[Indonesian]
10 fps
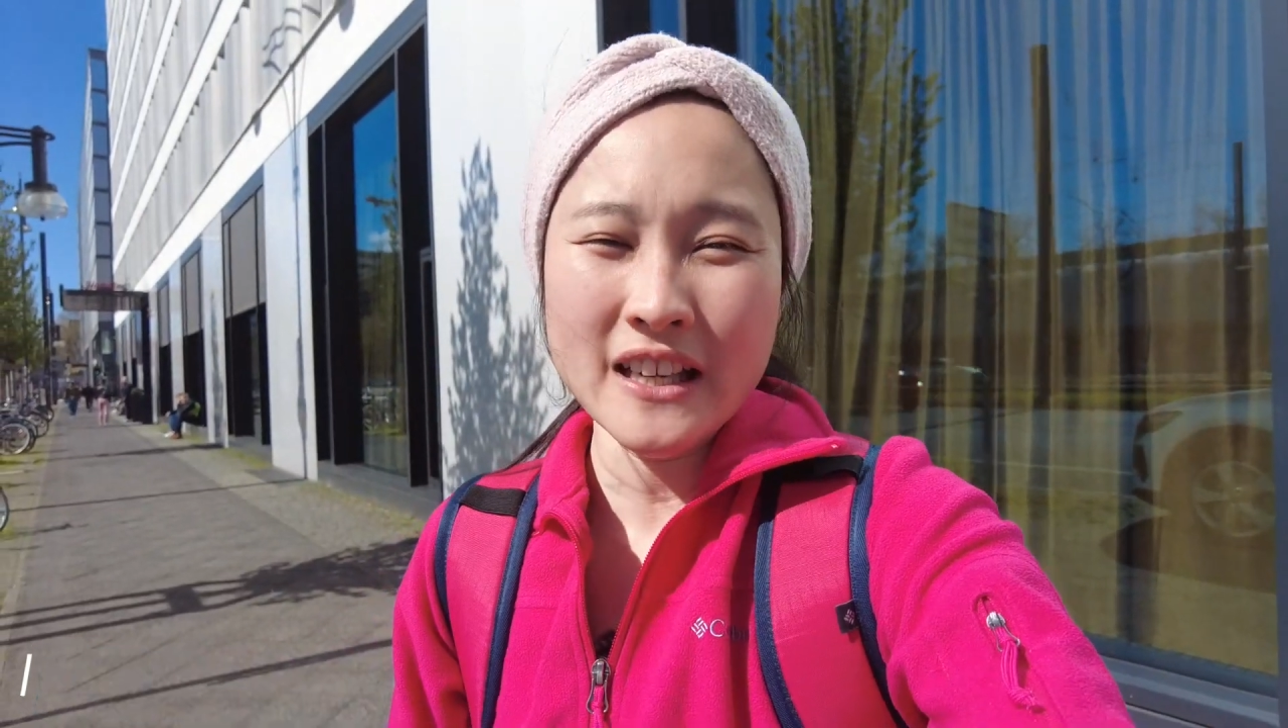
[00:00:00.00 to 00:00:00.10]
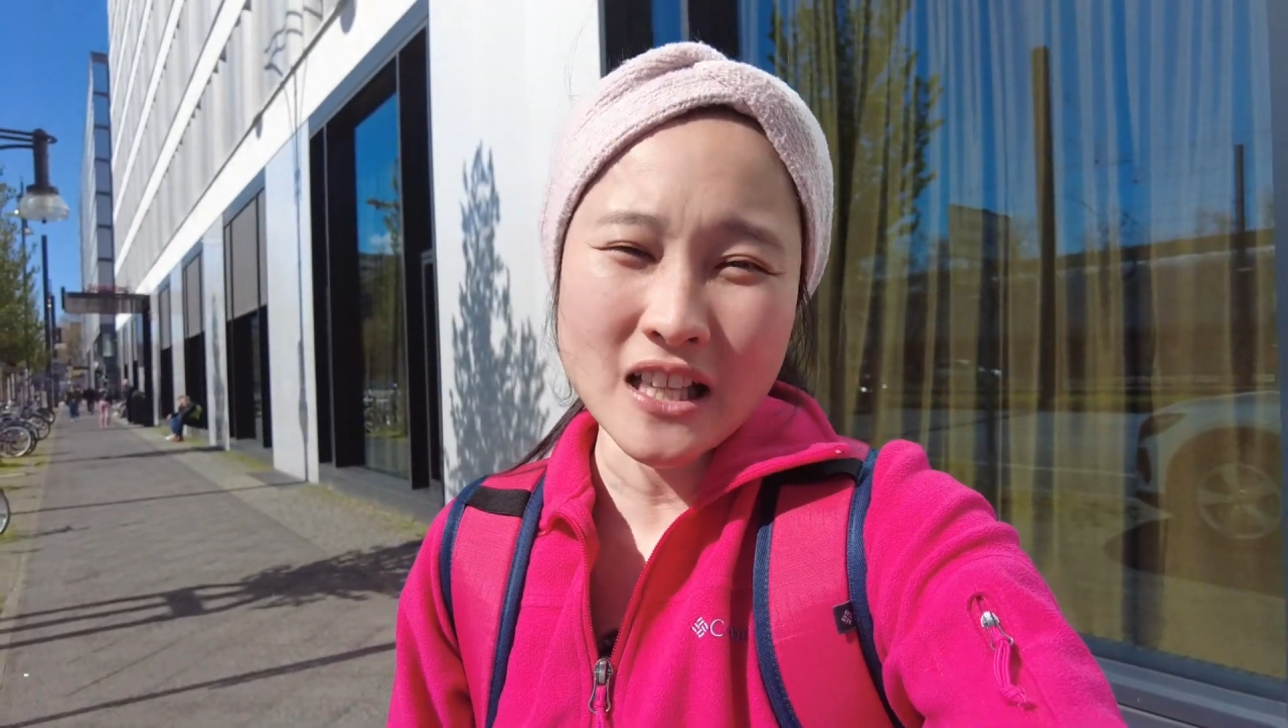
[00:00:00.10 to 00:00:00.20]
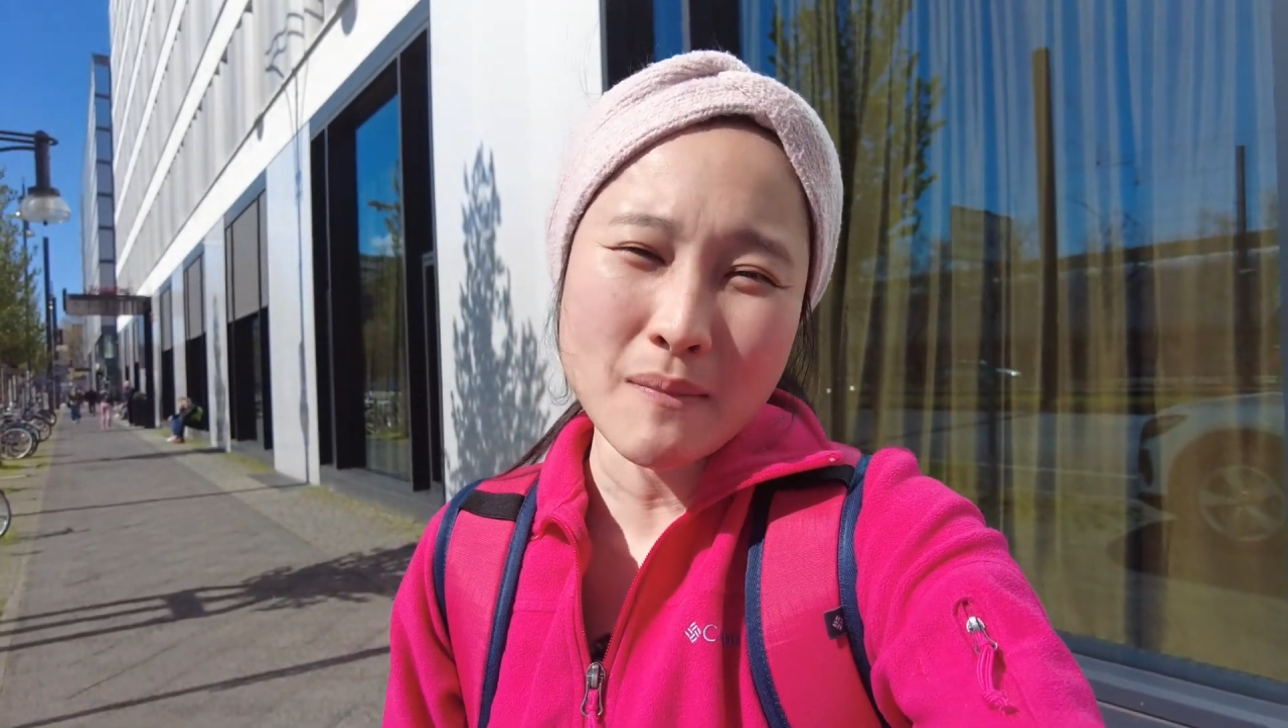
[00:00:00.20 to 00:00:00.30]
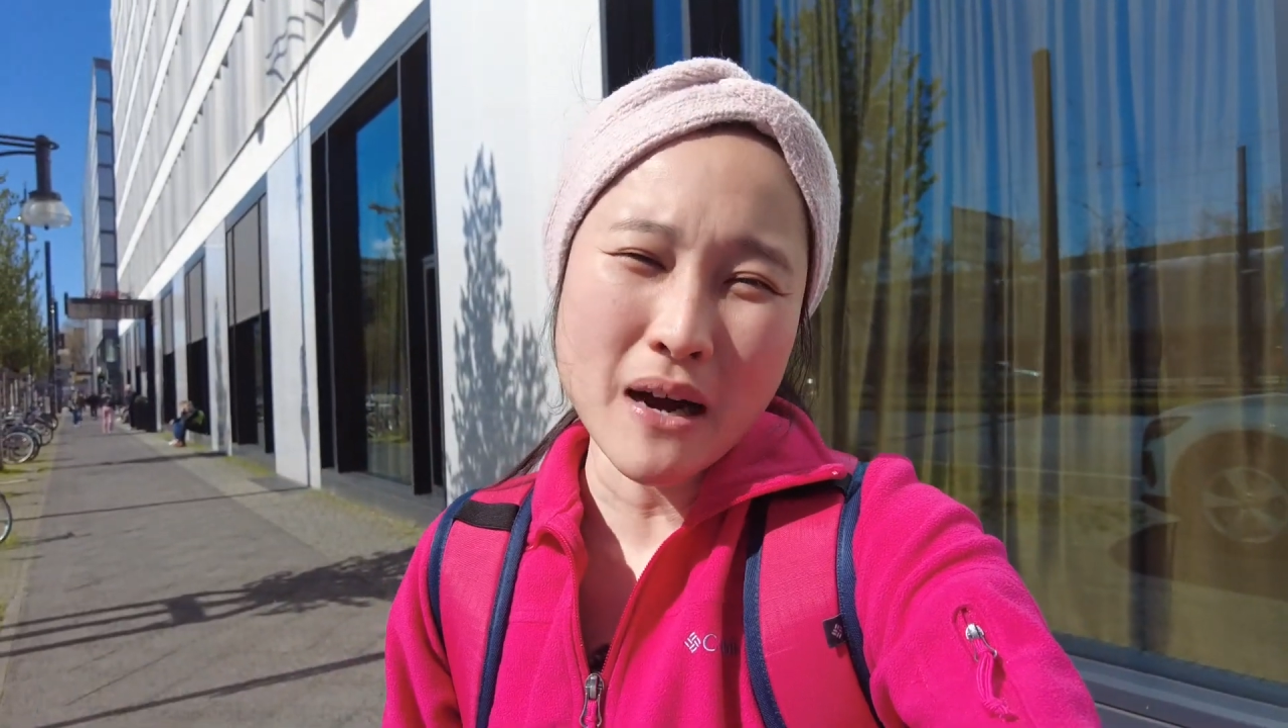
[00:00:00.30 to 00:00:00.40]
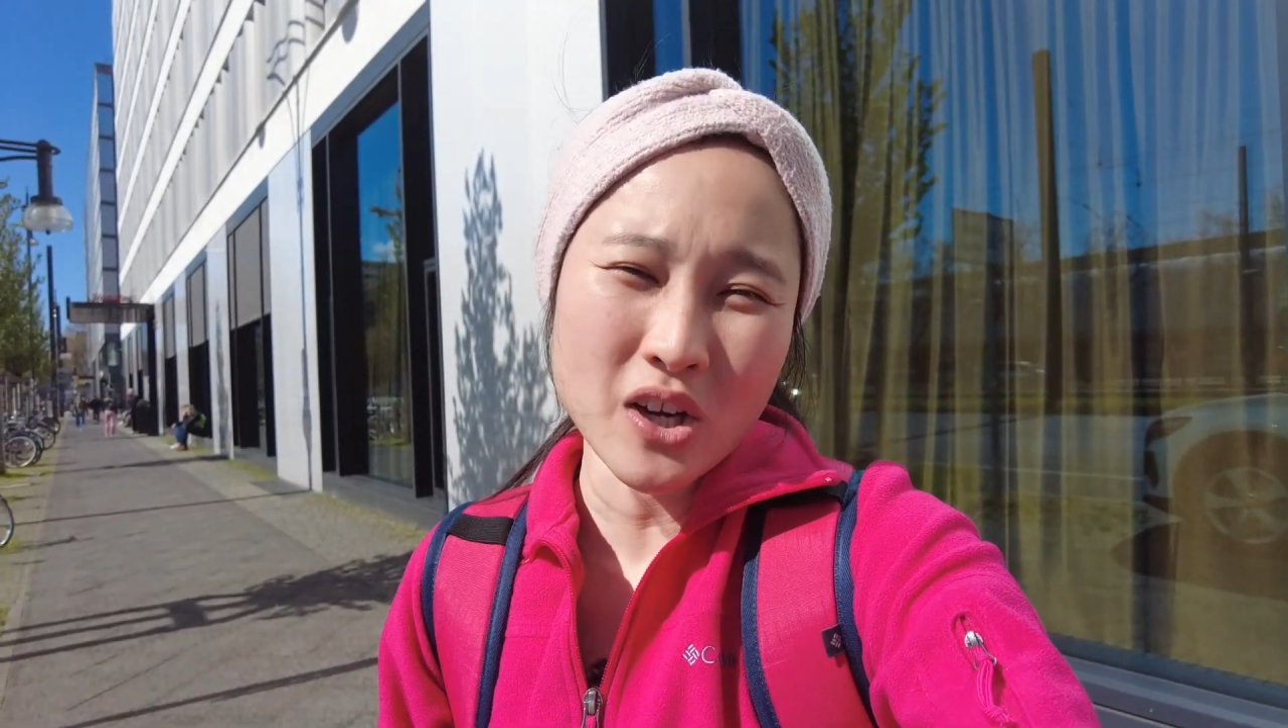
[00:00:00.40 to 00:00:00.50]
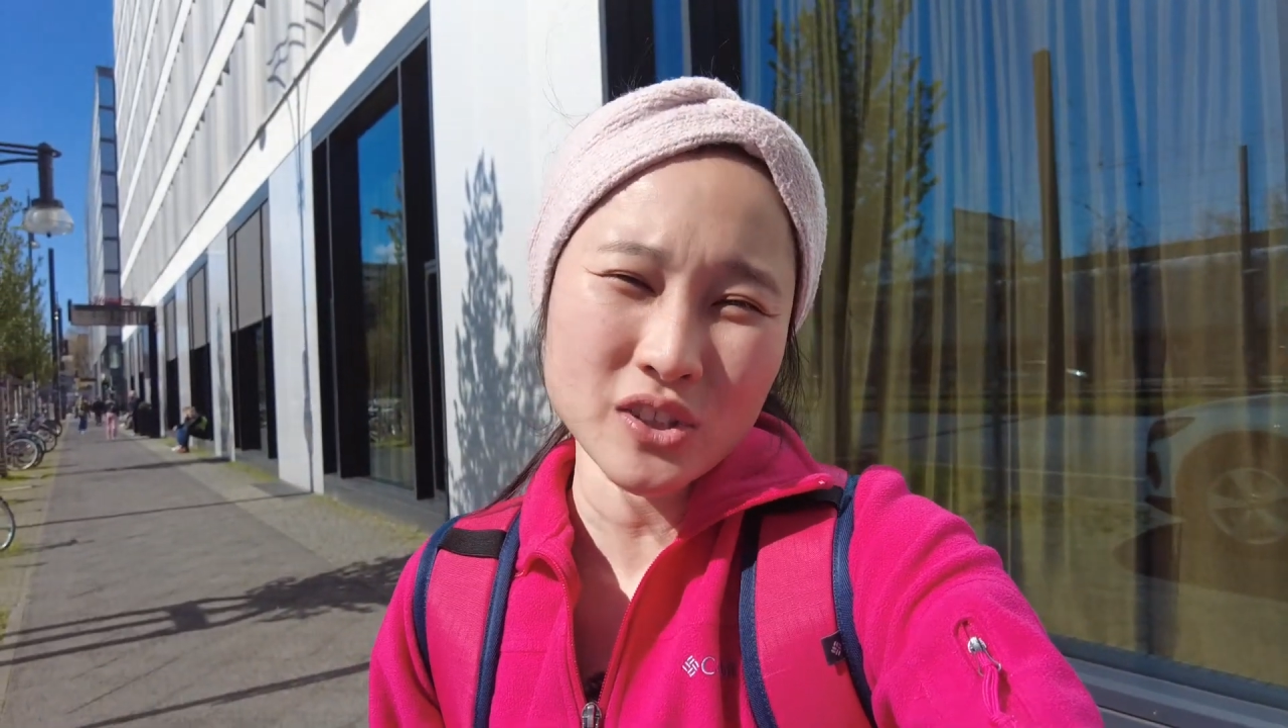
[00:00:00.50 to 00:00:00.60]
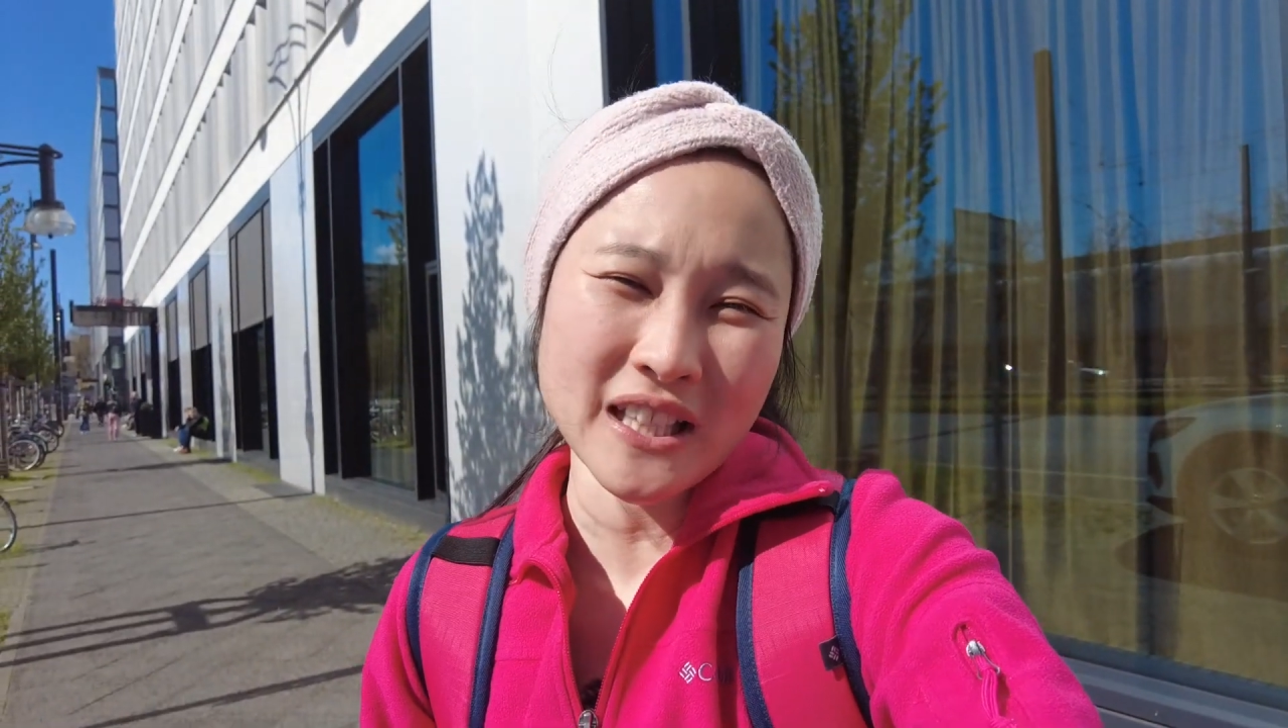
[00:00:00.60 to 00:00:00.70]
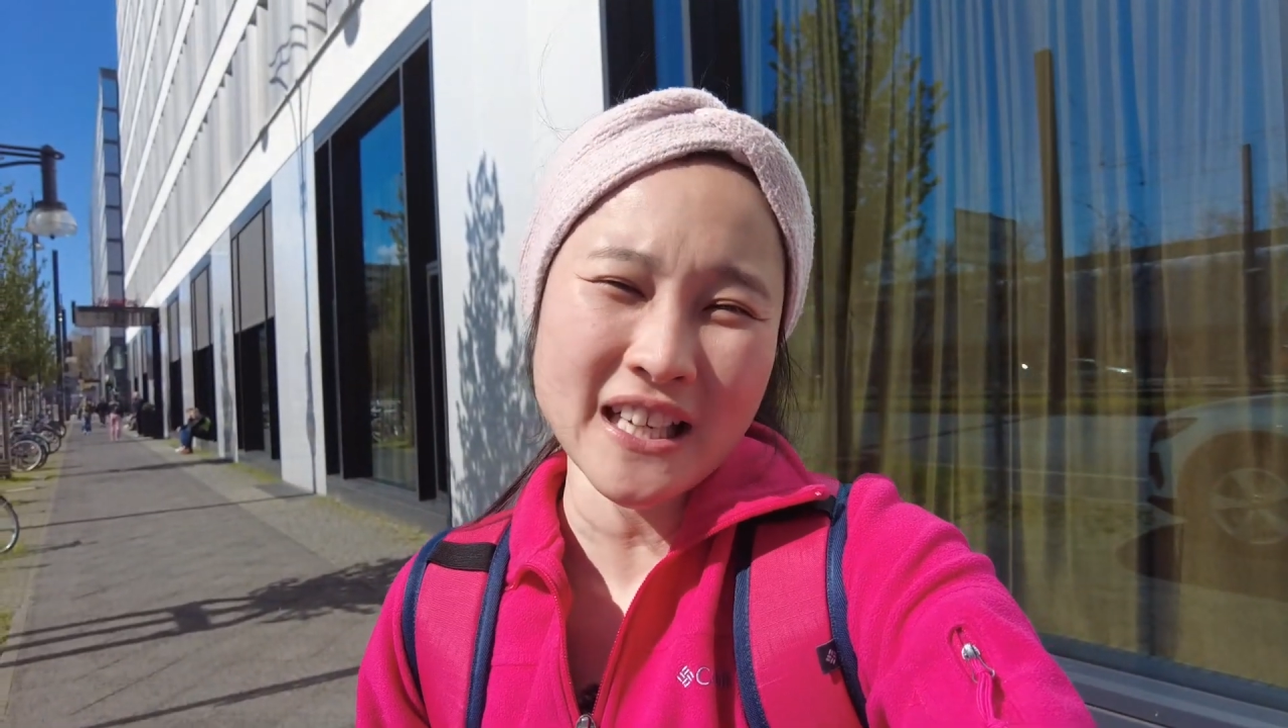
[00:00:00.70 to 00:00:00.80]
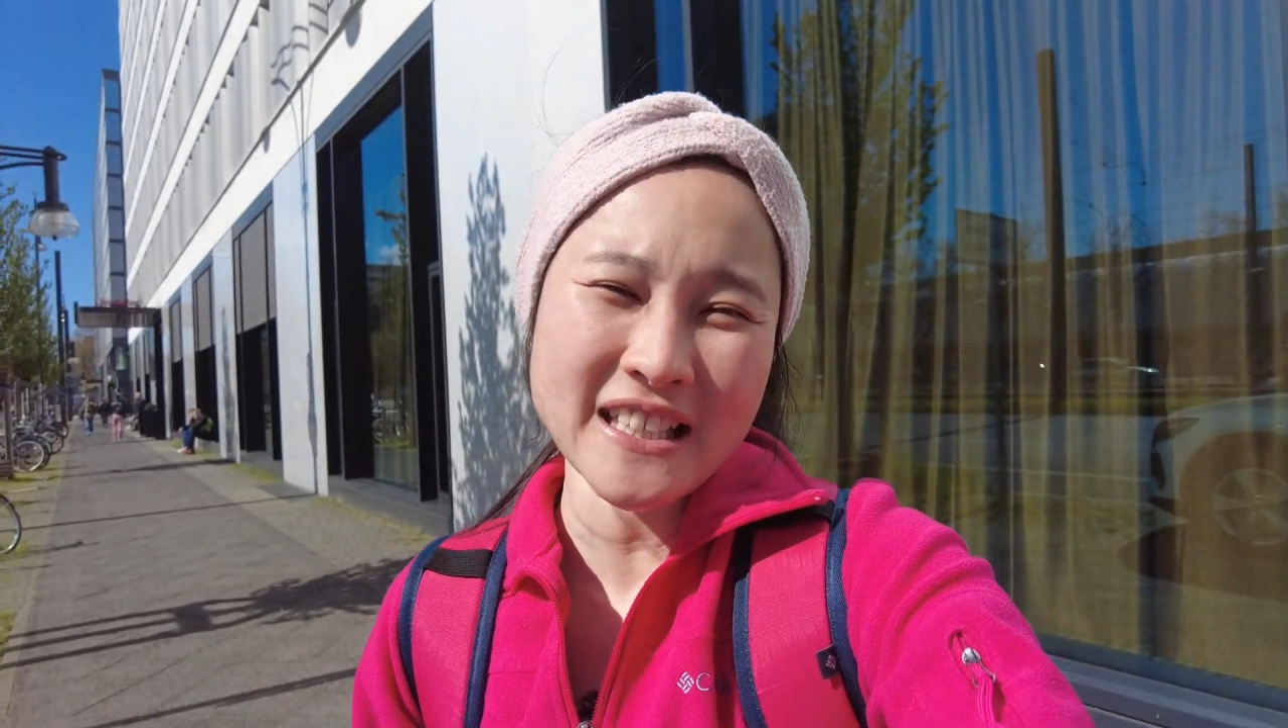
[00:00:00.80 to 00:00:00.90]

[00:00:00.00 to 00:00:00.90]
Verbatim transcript: Kita barusan